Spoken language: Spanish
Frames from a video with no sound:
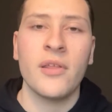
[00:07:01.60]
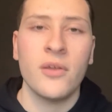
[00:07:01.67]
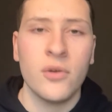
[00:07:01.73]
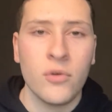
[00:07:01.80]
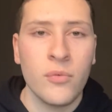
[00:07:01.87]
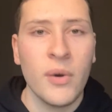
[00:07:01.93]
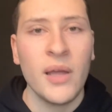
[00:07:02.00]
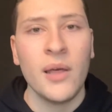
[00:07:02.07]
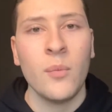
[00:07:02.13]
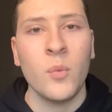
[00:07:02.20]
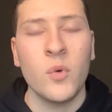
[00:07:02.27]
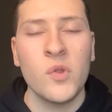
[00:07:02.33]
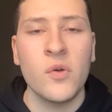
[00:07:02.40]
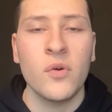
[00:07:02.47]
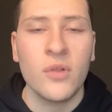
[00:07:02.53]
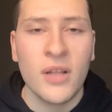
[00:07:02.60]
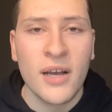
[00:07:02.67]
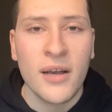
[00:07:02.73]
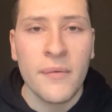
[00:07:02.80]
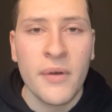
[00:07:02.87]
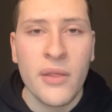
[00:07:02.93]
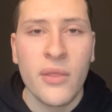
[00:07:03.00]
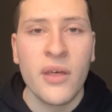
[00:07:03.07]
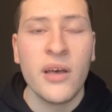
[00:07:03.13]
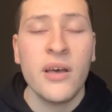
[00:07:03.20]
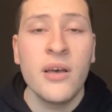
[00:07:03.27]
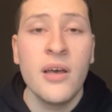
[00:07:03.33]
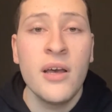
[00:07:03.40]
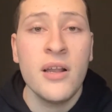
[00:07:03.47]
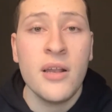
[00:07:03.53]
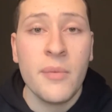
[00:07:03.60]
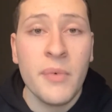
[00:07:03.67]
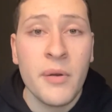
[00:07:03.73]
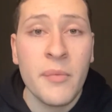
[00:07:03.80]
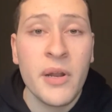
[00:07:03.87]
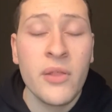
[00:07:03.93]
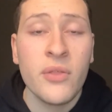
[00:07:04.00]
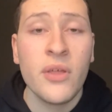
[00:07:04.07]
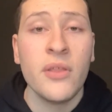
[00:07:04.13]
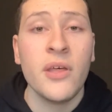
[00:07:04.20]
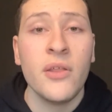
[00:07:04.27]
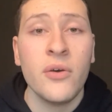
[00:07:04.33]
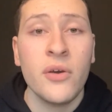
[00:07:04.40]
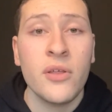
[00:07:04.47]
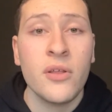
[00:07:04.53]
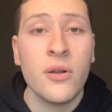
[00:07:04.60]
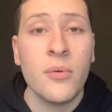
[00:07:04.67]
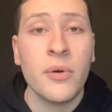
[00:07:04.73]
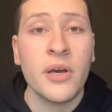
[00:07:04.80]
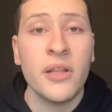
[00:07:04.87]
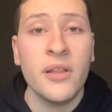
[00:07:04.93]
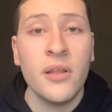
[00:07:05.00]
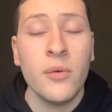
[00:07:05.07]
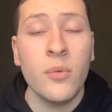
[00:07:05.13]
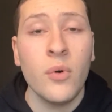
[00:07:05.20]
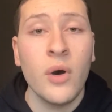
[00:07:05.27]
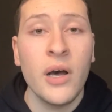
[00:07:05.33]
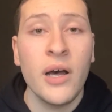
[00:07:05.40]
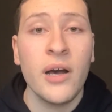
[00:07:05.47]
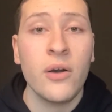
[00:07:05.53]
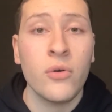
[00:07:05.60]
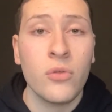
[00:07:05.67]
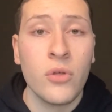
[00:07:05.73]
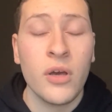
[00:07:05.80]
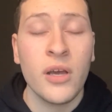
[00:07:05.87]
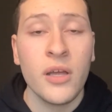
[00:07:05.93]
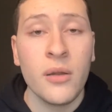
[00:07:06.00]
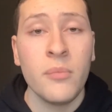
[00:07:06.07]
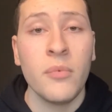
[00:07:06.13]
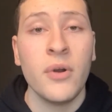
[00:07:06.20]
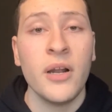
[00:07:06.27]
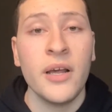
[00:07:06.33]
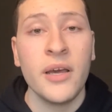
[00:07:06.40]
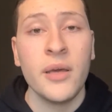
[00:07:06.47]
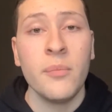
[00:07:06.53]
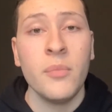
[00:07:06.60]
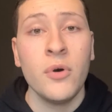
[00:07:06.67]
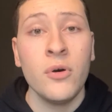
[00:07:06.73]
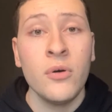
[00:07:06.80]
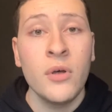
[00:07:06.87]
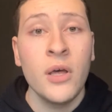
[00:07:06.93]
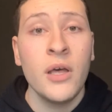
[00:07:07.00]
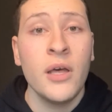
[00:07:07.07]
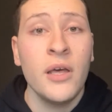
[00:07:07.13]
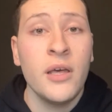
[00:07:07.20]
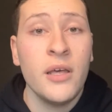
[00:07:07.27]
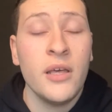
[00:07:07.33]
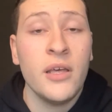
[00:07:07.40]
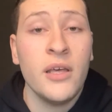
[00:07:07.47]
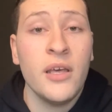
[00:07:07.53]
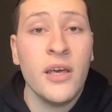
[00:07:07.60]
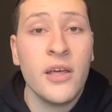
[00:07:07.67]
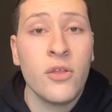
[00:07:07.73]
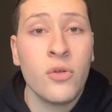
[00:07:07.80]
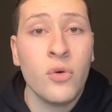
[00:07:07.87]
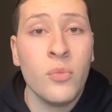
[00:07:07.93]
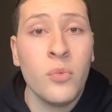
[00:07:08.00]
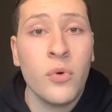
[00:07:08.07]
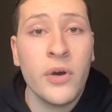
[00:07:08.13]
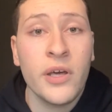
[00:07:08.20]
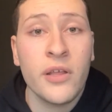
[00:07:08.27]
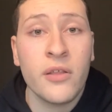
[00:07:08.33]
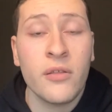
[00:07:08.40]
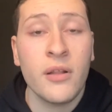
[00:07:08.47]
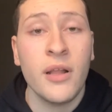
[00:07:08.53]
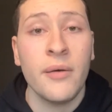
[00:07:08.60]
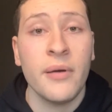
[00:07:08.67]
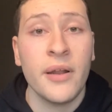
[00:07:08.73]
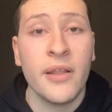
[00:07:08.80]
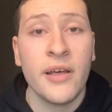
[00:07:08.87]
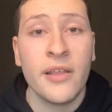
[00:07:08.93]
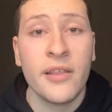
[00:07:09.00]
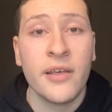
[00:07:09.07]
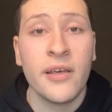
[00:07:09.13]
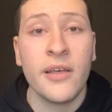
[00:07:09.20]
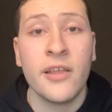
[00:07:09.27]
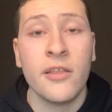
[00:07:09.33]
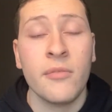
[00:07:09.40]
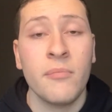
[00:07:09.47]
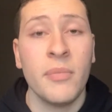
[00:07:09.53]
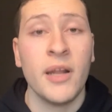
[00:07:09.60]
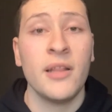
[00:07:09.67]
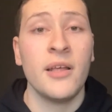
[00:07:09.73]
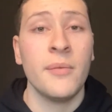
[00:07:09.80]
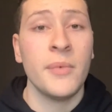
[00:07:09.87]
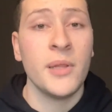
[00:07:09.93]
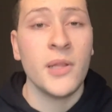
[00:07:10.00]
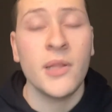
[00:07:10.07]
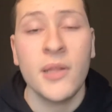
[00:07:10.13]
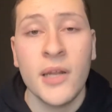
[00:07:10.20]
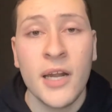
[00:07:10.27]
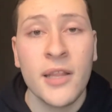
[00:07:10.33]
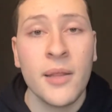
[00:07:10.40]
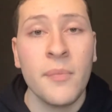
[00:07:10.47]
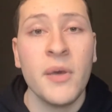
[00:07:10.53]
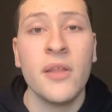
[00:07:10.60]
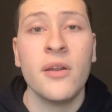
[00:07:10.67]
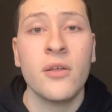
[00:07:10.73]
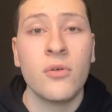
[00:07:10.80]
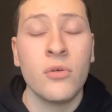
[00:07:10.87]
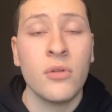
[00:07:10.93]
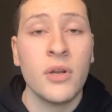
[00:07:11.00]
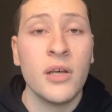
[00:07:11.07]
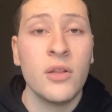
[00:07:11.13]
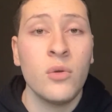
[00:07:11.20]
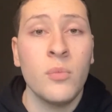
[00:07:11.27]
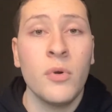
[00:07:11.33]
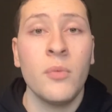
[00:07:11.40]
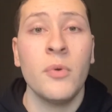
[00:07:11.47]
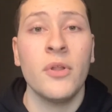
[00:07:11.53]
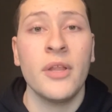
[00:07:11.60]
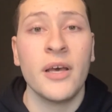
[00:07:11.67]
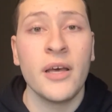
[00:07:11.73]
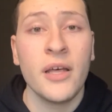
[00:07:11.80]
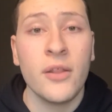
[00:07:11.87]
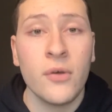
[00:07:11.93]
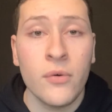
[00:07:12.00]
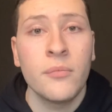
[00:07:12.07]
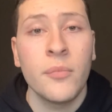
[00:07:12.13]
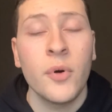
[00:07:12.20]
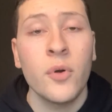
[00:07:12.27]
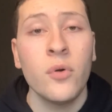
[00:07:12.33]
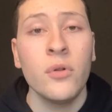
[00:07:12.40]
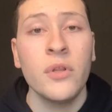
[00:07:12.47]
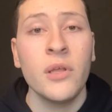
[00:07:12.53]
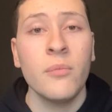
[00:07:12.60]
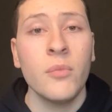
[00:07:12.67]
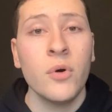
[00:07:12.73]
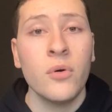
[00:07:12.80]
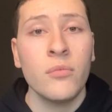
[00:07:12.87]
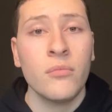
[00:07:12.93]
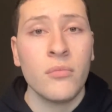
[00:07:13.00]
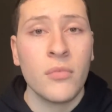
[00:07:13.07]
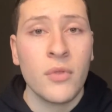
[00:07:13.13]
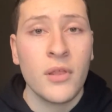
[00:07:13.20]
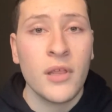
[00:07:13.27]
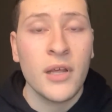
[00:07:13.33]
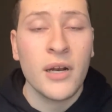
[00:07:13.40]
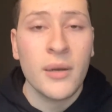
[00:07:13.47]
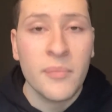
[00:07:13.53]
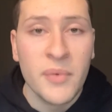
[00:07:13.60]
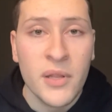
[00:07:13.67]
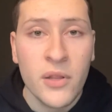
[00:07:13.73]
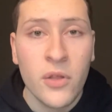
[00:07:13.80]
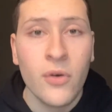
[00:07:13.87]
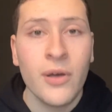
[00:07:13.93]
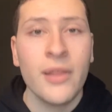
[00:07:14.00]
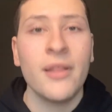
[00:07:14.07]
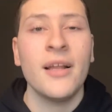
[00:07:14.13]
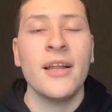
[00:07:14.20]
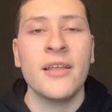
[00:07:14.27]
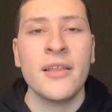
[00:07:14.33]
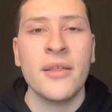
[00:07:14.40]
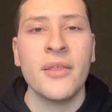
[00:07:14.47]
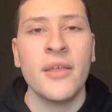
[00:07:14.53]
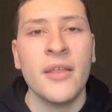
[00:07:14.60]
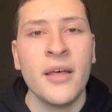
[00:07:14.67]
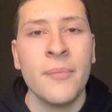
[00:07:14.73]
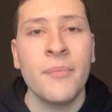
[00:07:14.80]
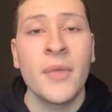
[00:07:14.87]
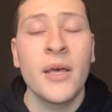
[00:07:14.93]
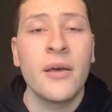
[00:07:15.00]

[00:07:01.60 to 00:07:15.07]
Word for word: se nos vaya muchos la cabeza, la permanencia día de hoy es el objetivo a conseguir por el equipo y eso pues la verdad es que es prácticamente tirarte piedras contra tu propio tejado. Por último, se repitió hasta la saciedad